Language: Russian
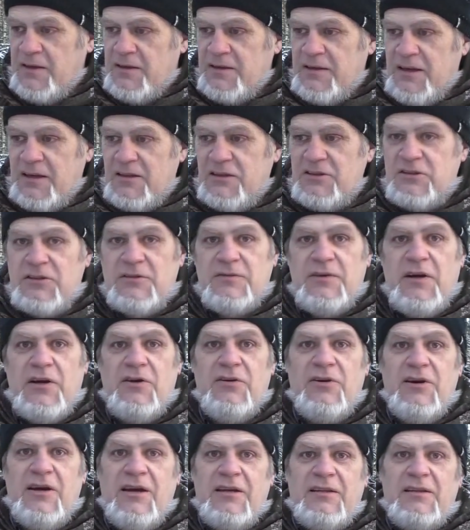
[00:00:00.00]
Я
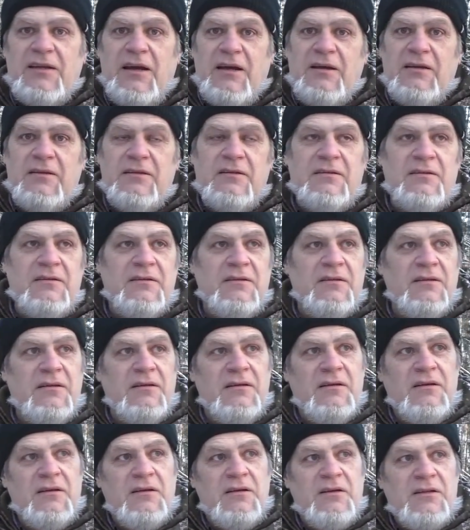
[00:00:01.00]
называю это
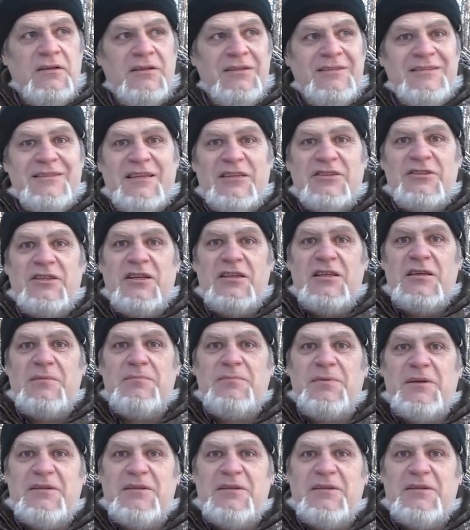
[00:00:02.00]
искажением